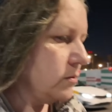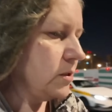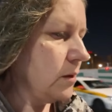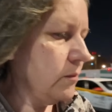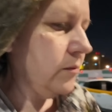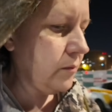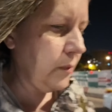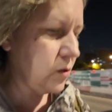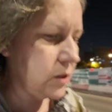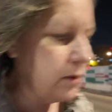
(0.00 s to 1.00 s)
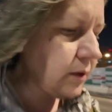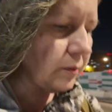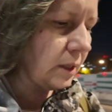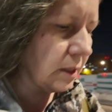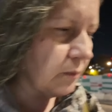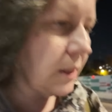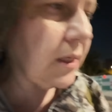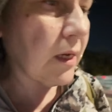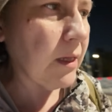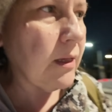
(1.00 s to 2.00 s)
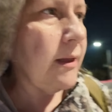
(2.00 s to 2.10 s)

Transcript: Ну, там минусовая была отметка.